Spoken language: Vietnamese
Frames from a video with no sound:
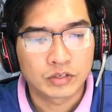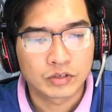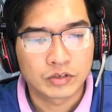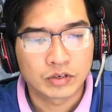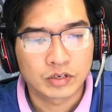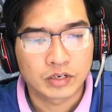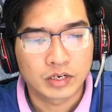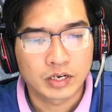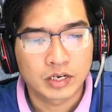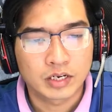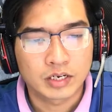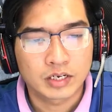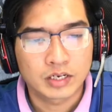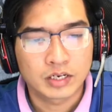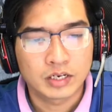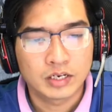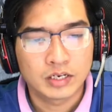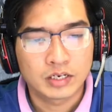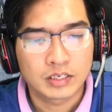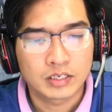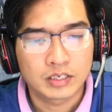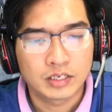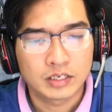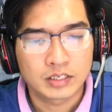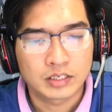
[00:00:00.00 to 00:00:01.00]
tám tuổi.
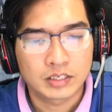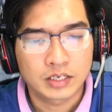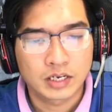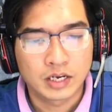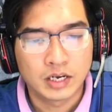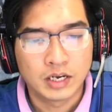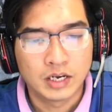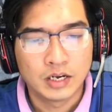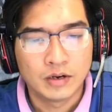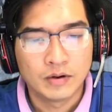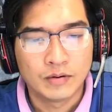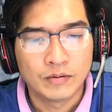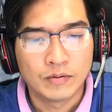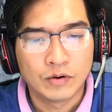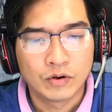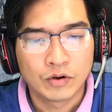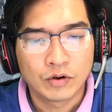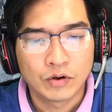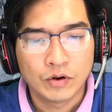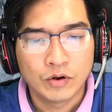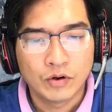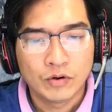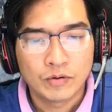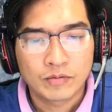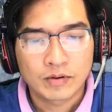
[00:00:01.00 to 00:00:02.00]
Nghĩa là
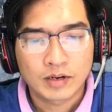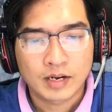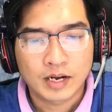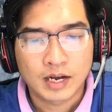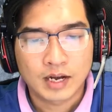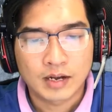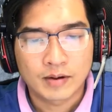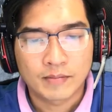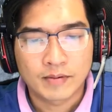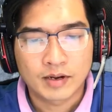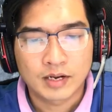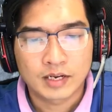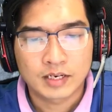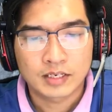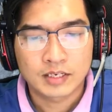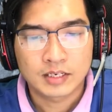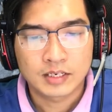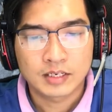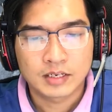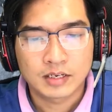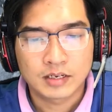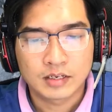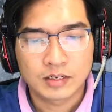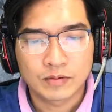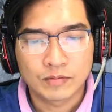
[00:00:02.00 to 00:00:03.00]
khi mới mười sáu mười
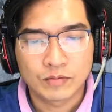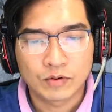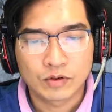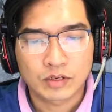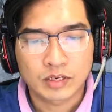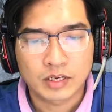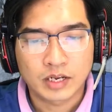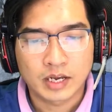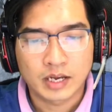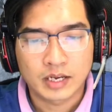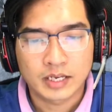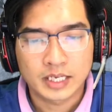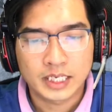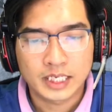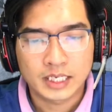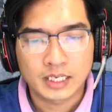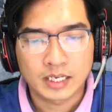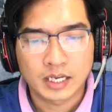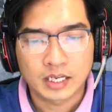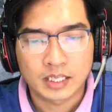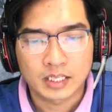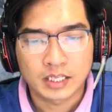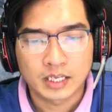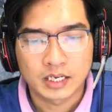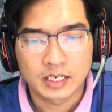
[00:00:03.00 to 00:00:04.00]
bảy tuổi ông Pi
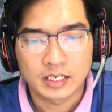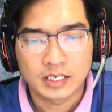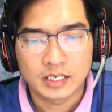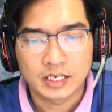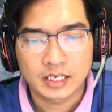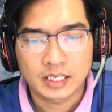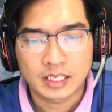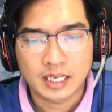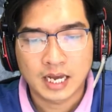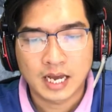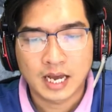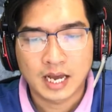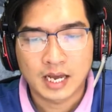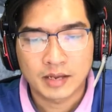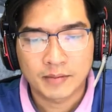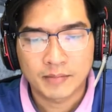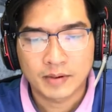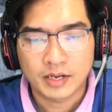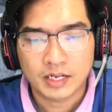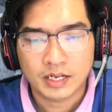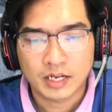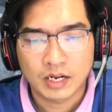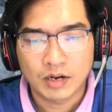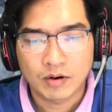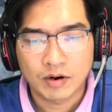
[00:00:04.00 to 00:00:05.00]
đã lấy vợ sinh
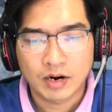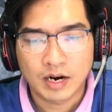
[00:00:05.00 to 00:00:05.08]
con.